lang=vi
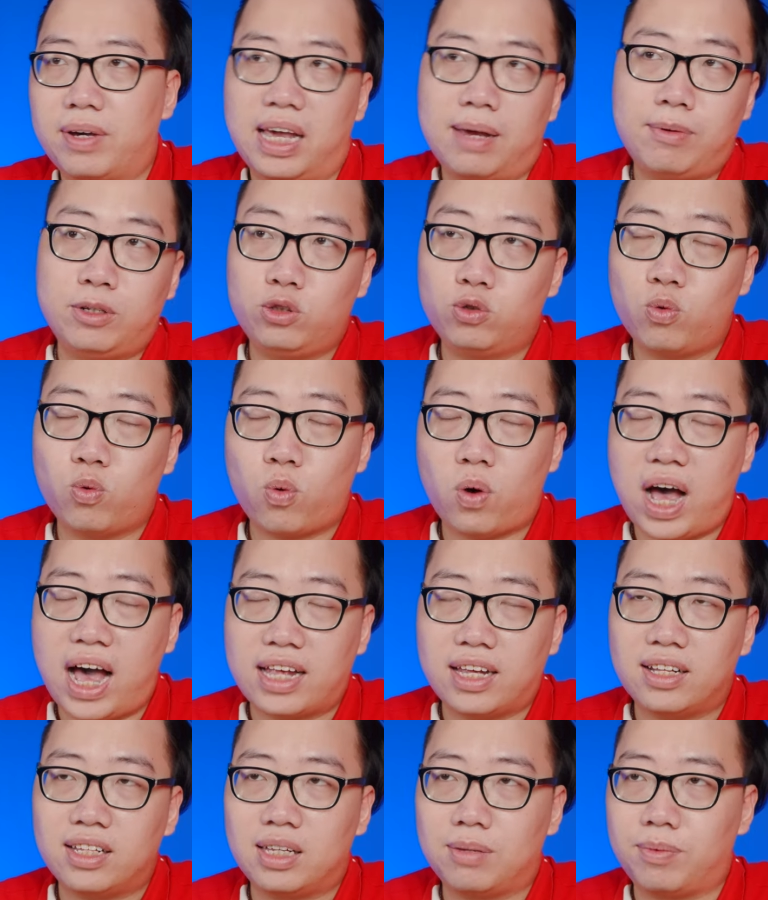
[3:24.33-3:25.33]
mình bên Trung Hoa
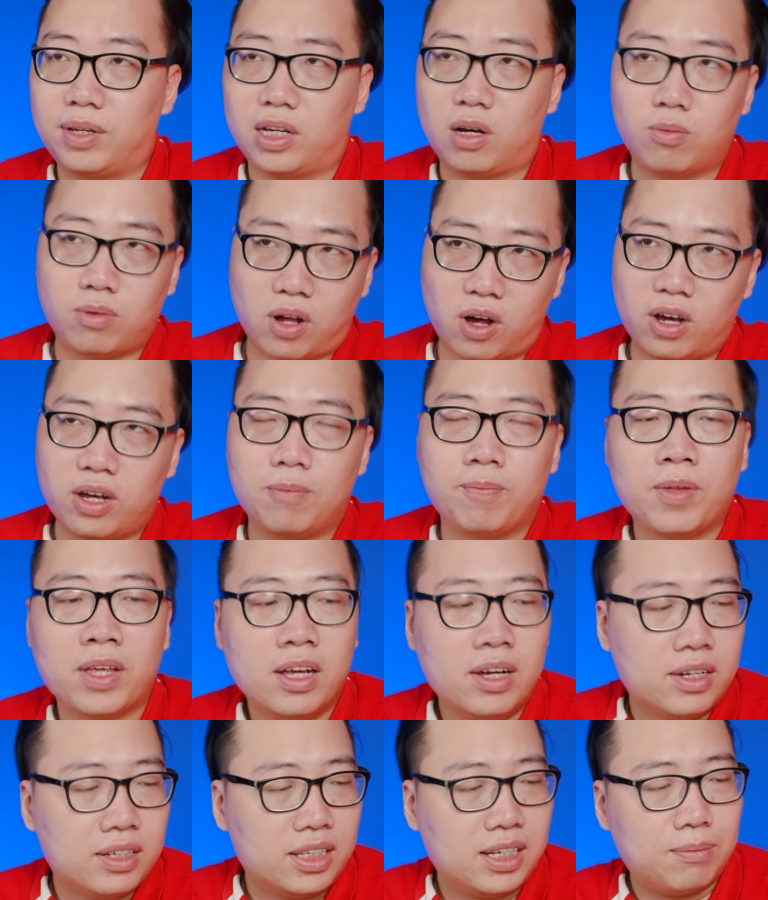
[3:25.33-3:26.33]
nhá thì mình không nói
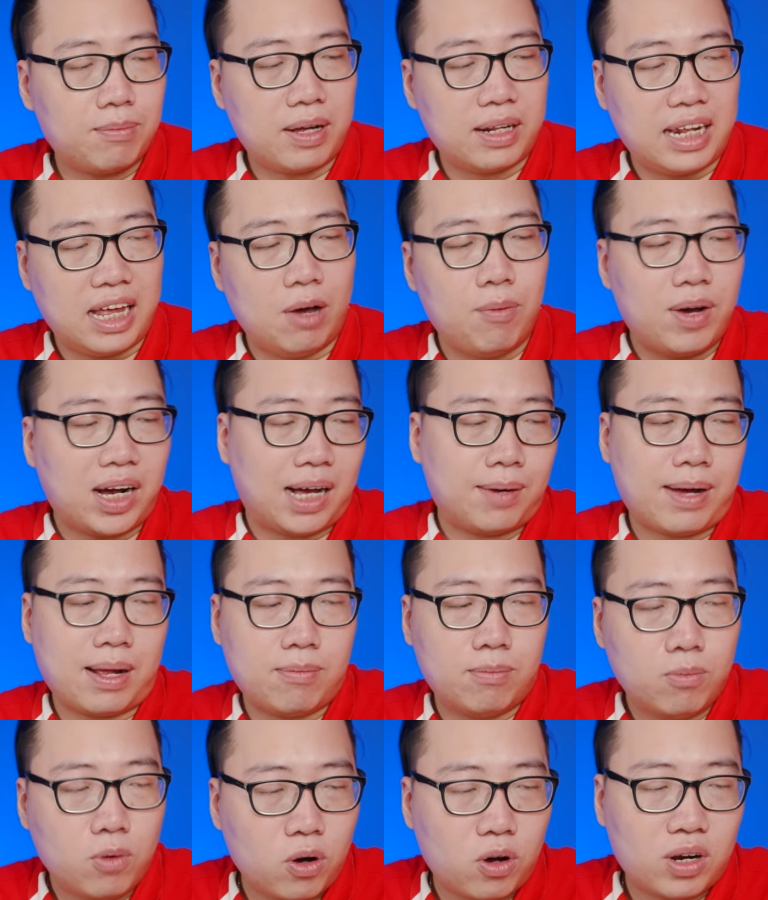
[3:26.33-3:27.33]
nhưng mà nếu mà các bạn
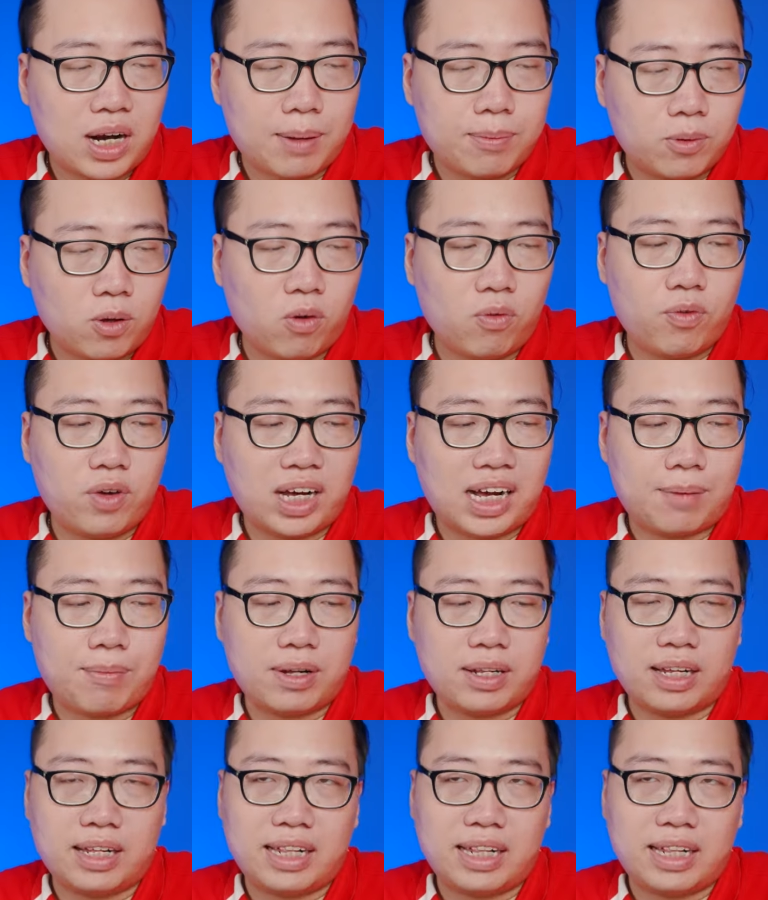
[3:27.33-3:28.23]
mua con laptop về các bạn